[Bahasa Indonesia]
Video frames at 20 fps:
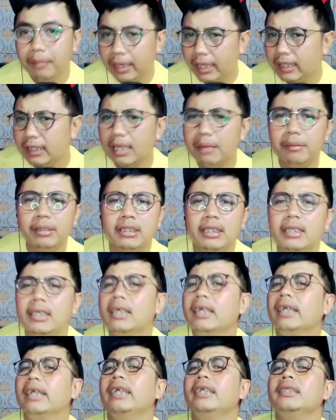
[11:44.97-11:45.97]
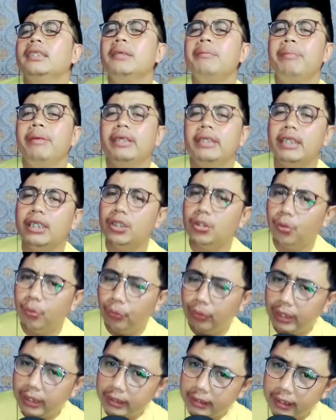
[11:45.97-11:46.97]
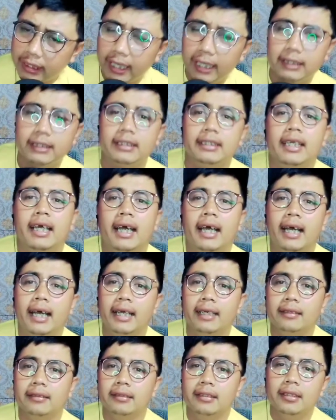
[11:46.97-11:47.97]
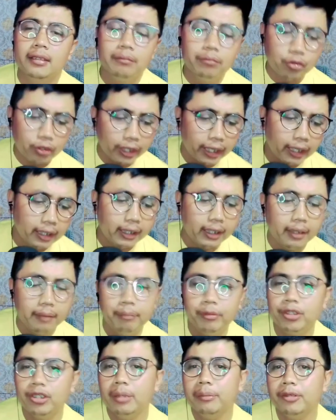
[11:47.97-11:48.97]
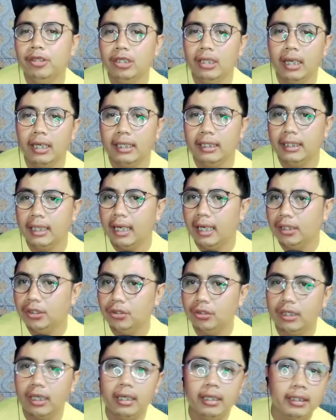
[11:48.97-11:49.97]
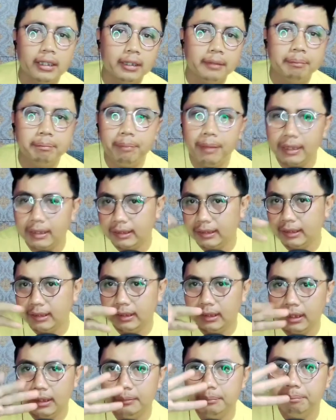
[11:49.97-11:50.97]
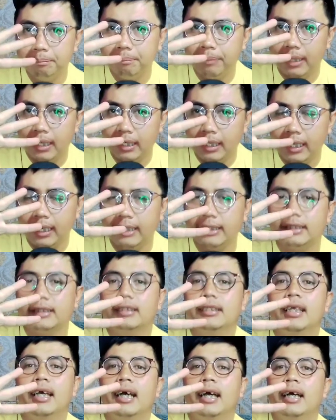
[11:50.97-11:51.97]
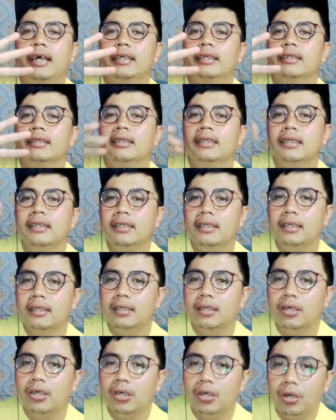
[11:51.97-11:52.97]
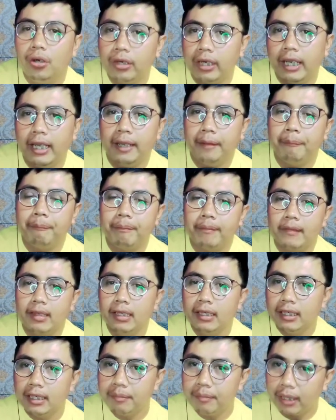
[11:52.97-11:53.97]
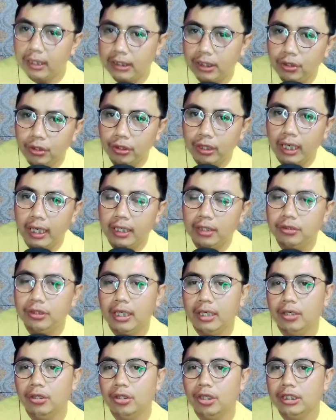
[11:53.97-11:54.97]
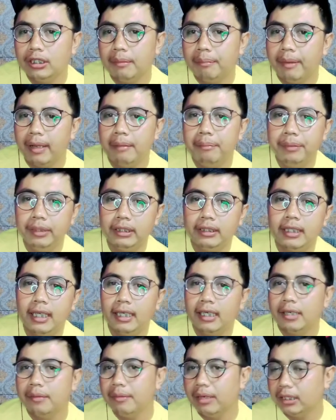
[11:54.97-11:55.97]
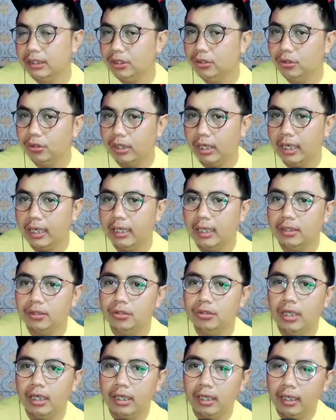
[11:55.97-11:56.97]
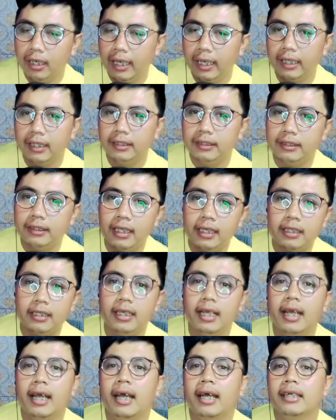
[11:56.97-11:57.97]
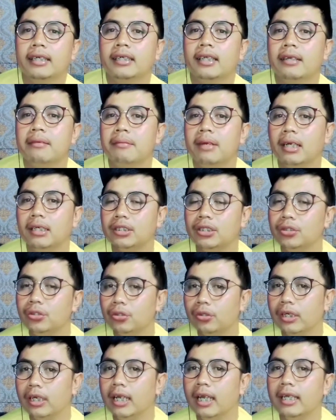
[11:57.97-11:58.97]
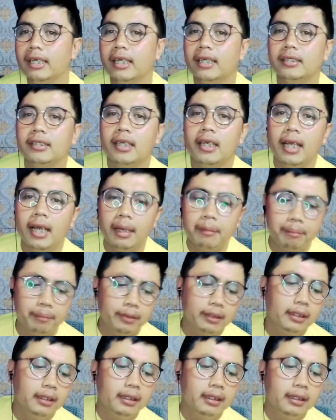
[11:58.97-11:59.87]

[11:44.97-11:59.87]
bagi saya masih easy peasy squeezy guys dan mungkin di episode berikutnya kita lanjutkan ke part keempat lagi guys dan oke okay. Terima kasih untuk kalian yang sudah nonton sampai habis dan terima kasih untuk kalian yang sudah nge-like, nge-share dan terima kasih untuk kalian yang telah